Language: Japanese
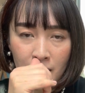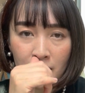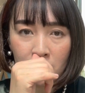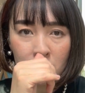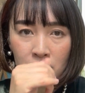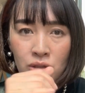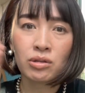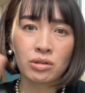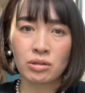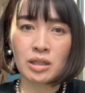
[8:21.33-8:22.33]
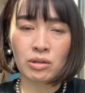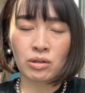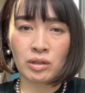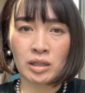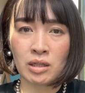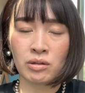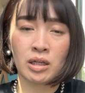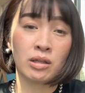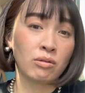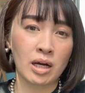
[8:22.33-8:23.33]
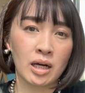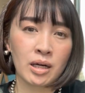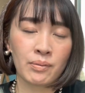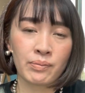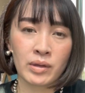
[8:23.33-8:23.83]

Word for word: が集中した時のエネルギーとか、